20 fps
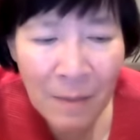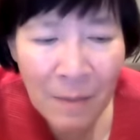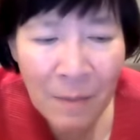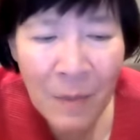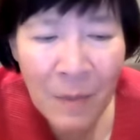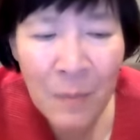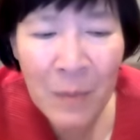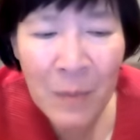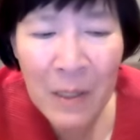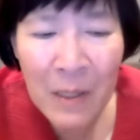
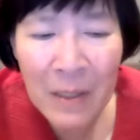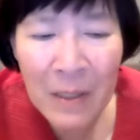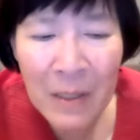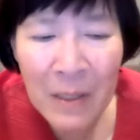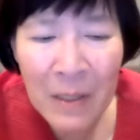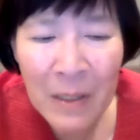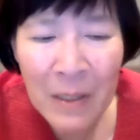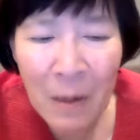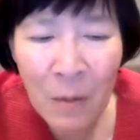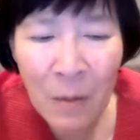
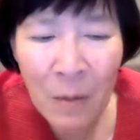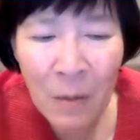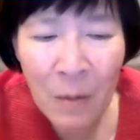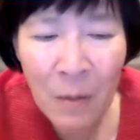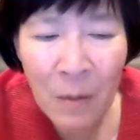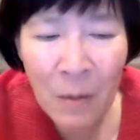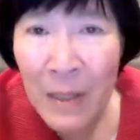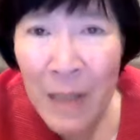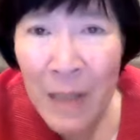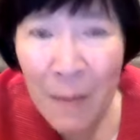
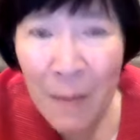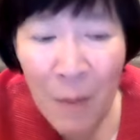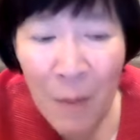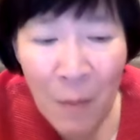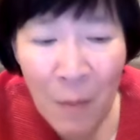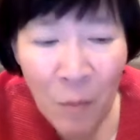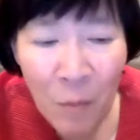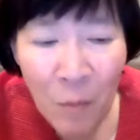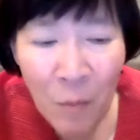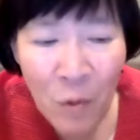memberitahu bahwa
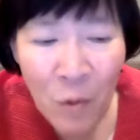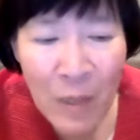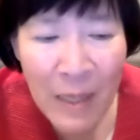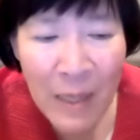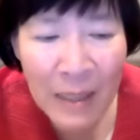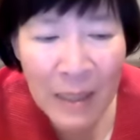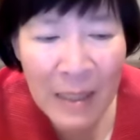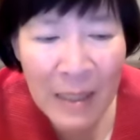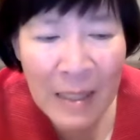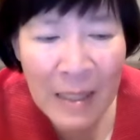dia
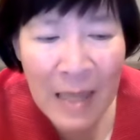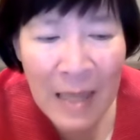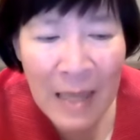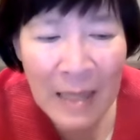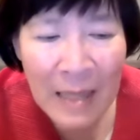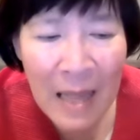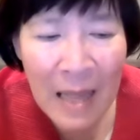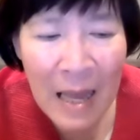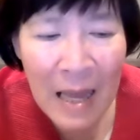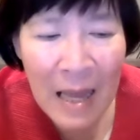mempunyai
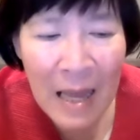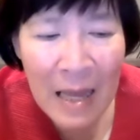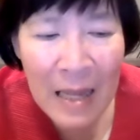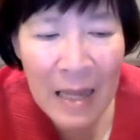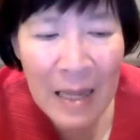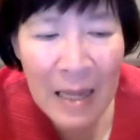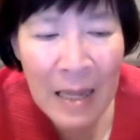rencana